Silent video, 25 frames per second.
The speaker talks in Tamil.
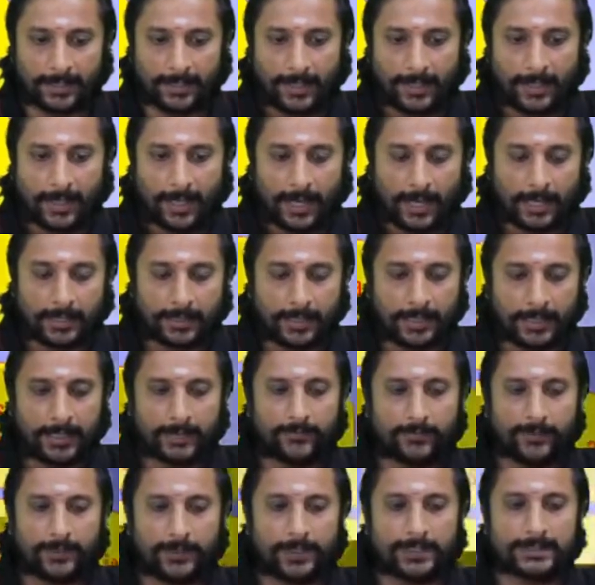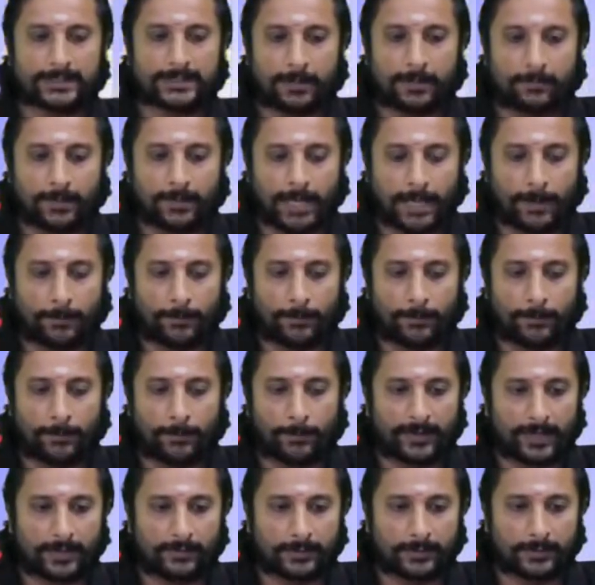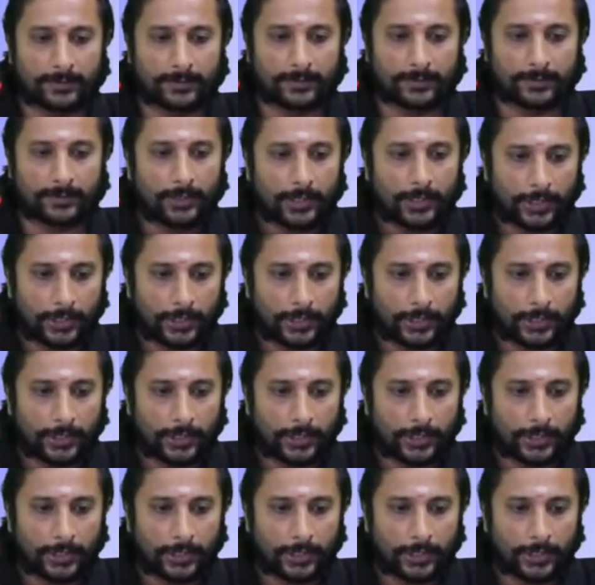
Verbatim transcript: அது இன்வெர்ட்டிங் சம்மிங் ஆம்ப்ளிஃபயர்னால் வந்து இன்னொரு